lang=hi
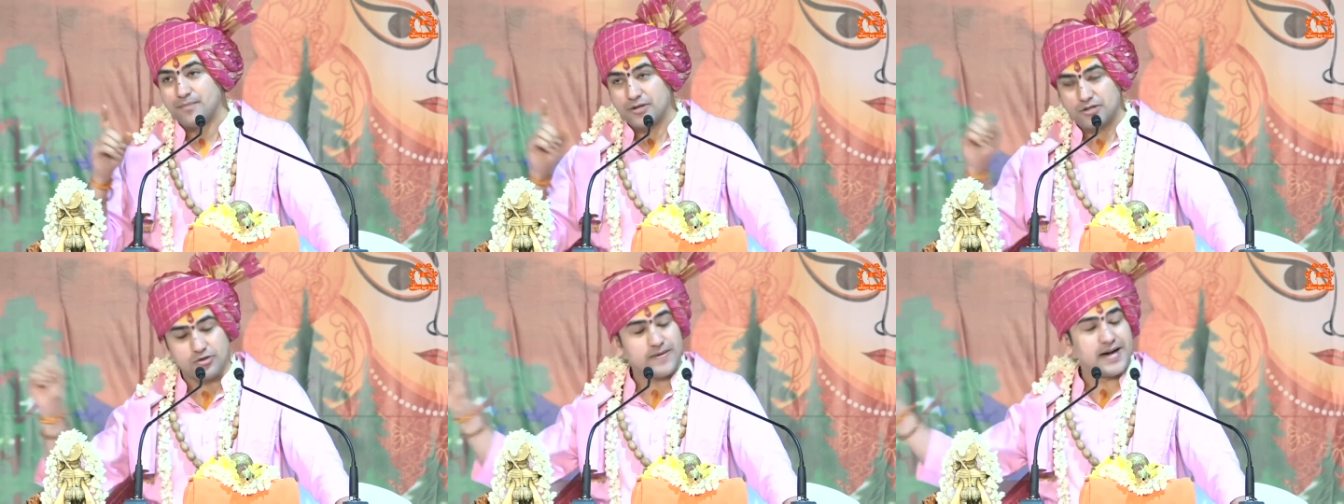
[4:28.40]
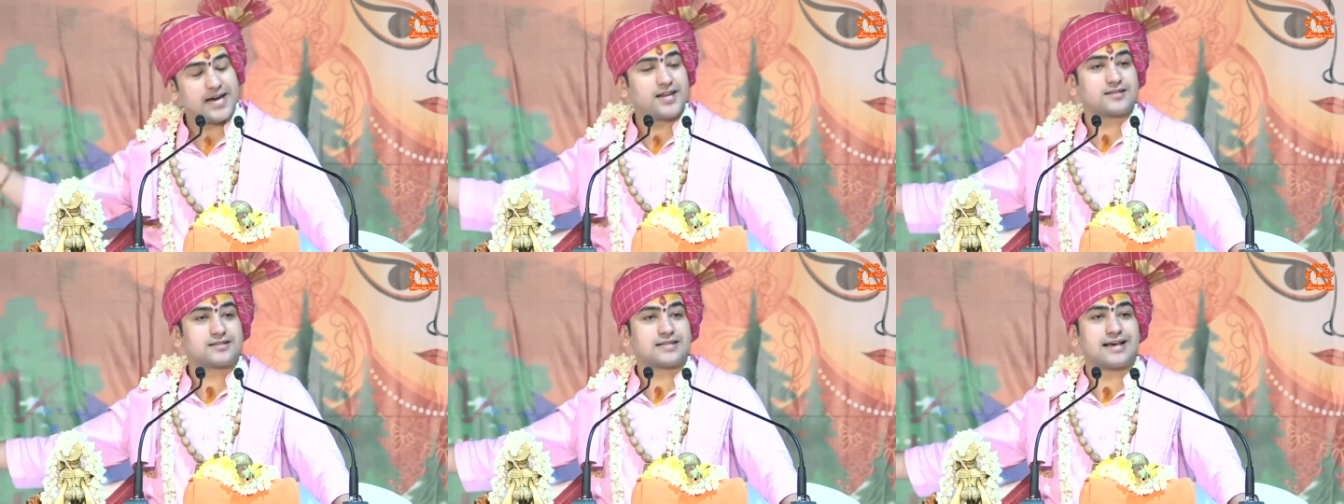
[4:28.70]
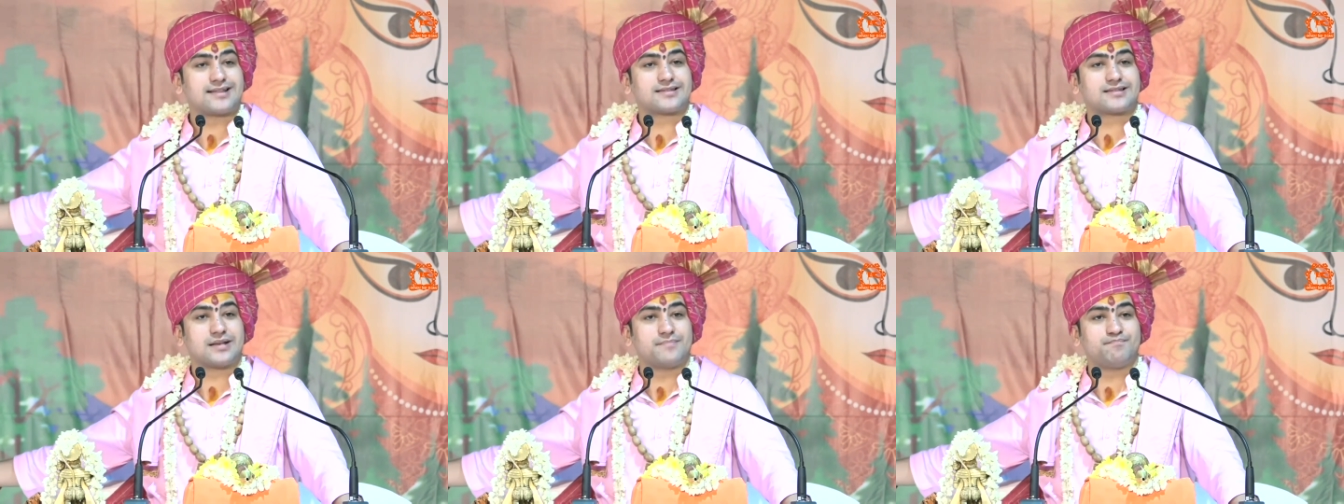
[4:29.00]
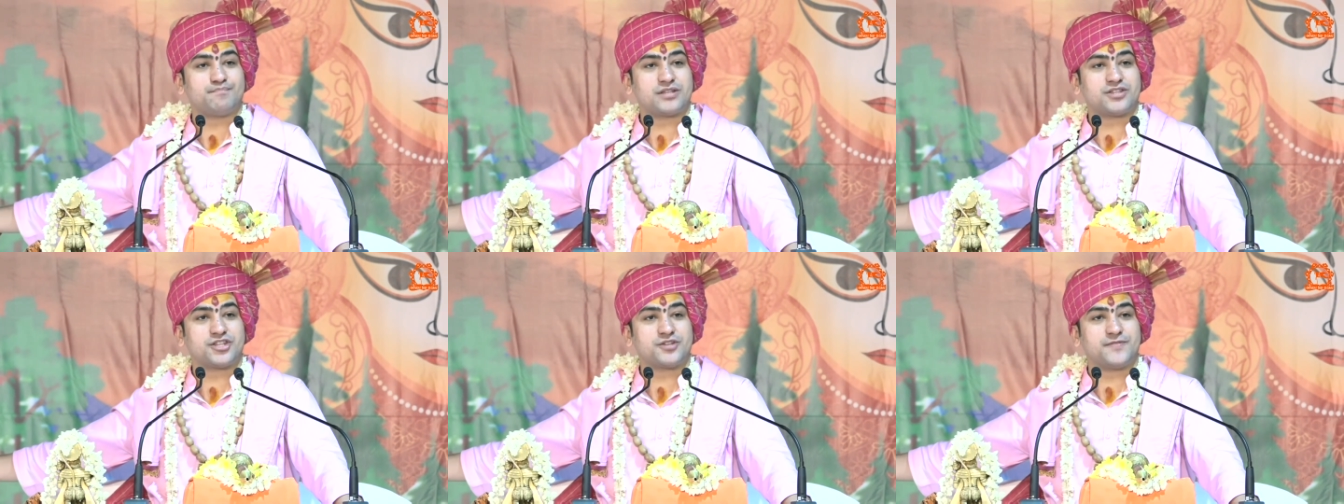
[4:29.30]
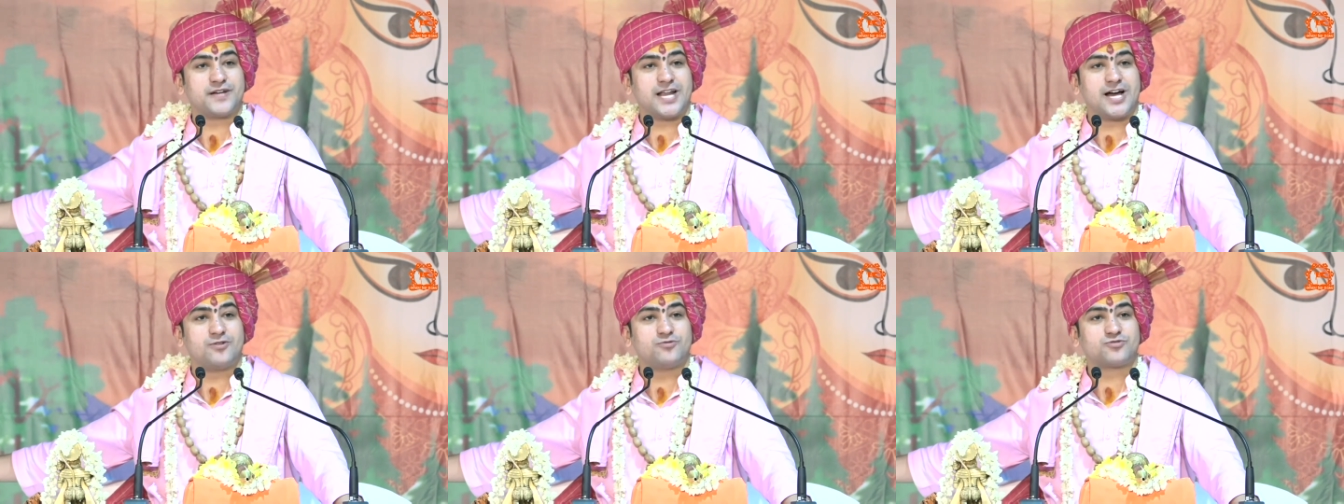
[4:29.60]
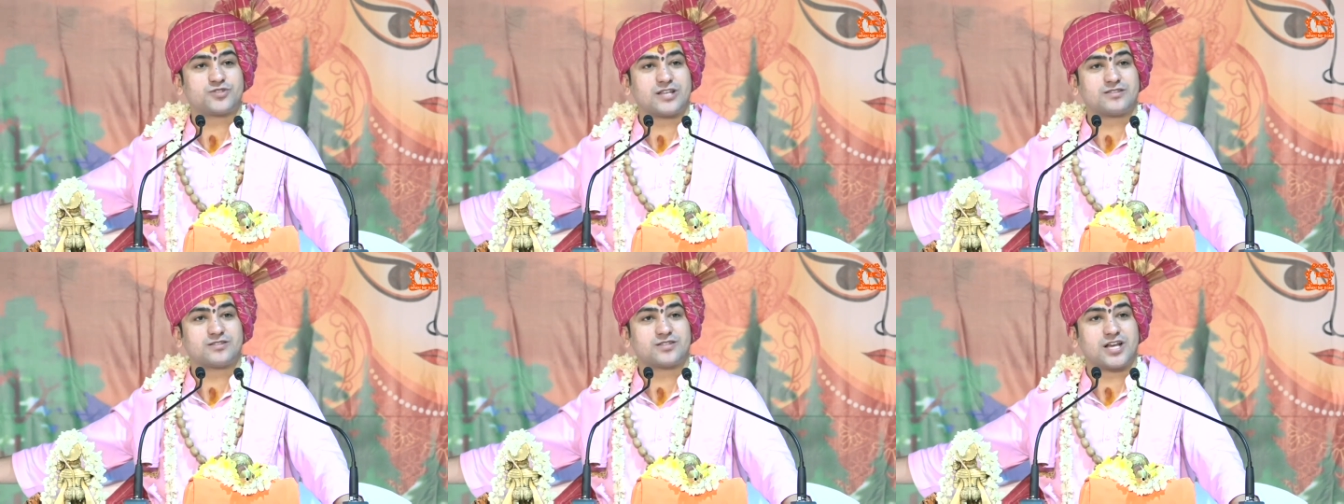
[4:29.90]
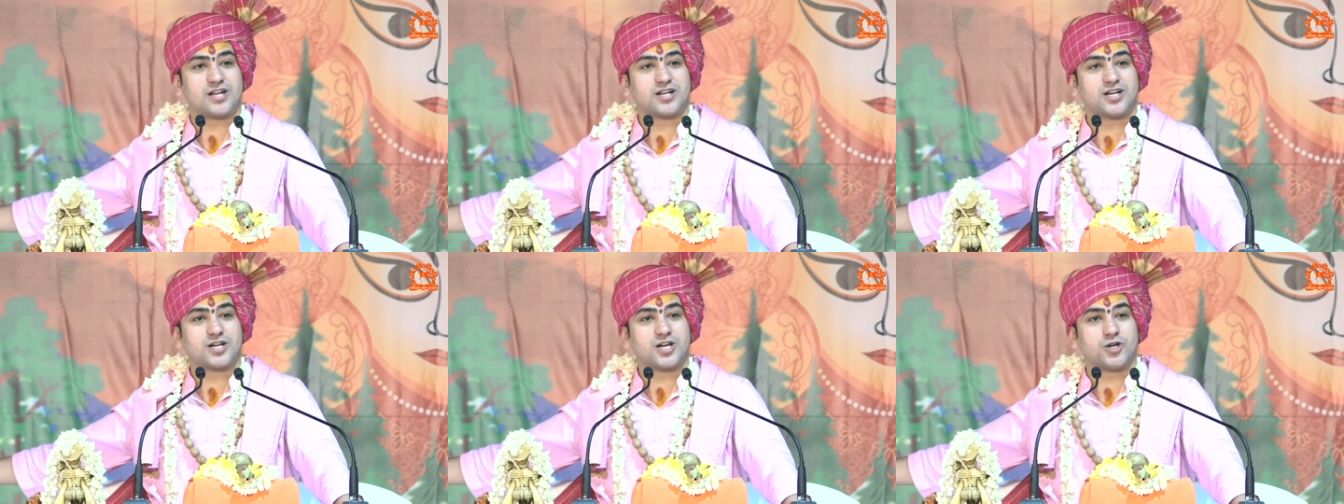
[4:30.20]
मैं तुम्हारे साथ संबंध बनाऊं
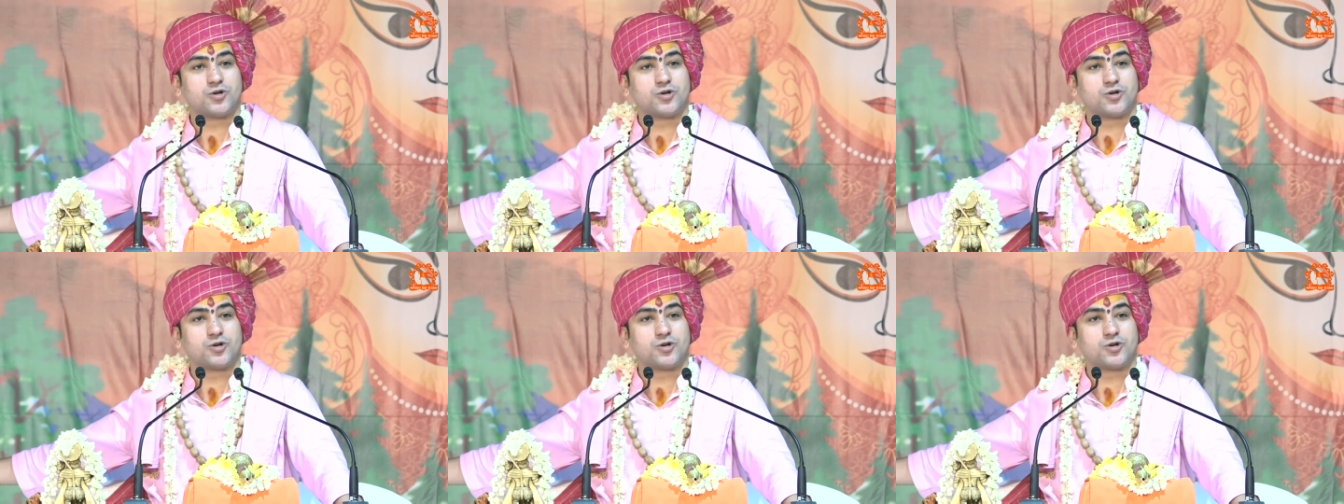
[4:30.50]
संसर्ग